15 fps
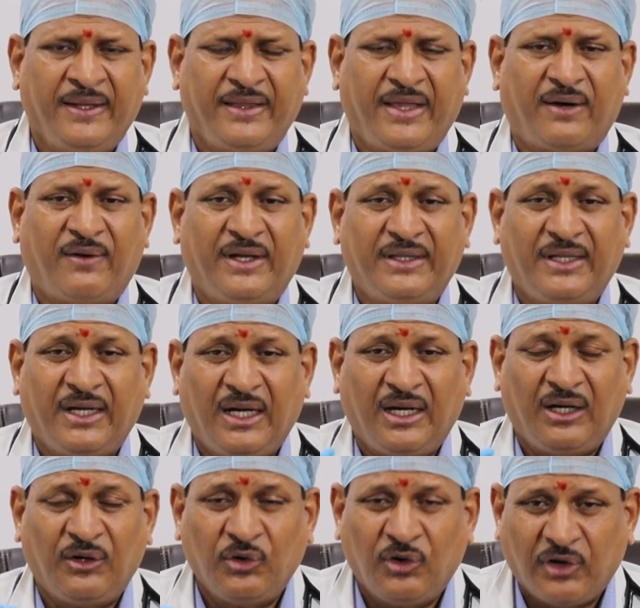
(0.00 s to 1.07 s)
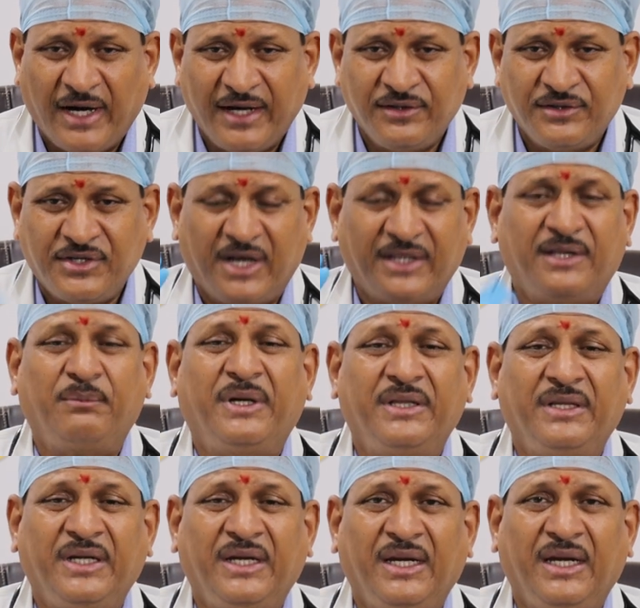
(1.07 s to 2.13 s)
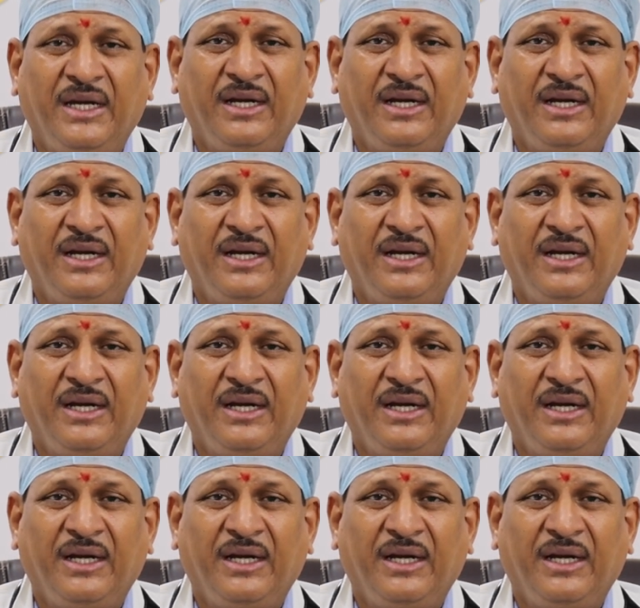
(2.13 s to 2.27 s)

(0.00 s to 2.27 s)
తర్వాత ఇంకొక ఐదు శాతం మంది